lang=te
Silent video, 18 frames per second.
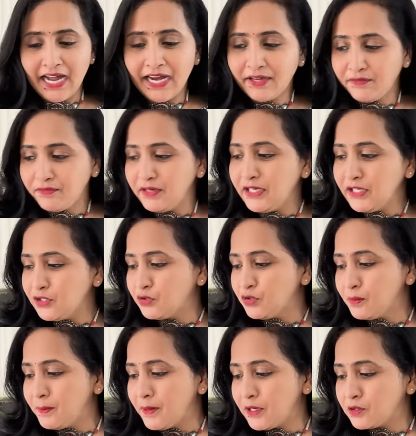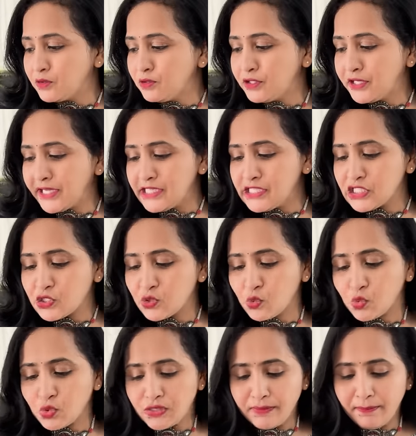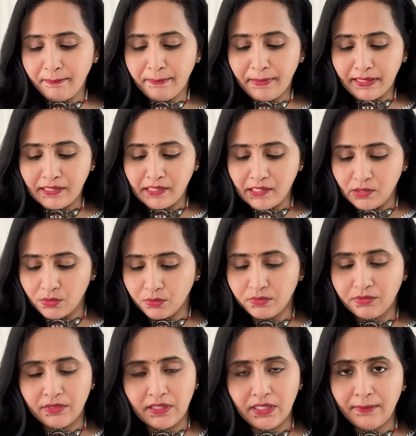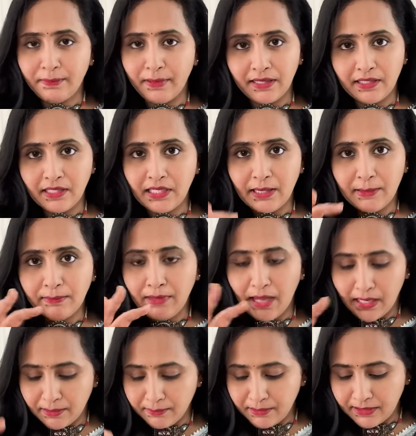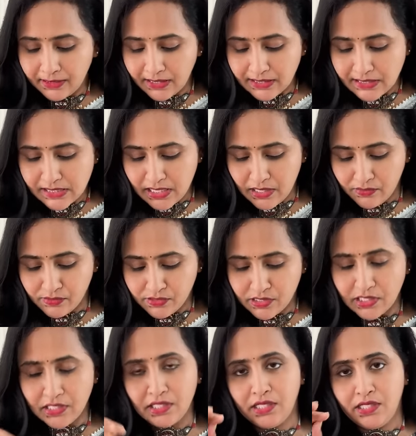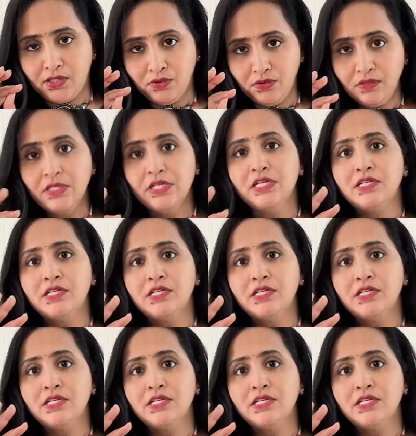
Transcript: అండ్ వీటితో పాటు టేస్ట్ కోసం పల్లీలు ఈ పల్లీలు ఏం నానబెట్టాల్సిన అవసరం లేదు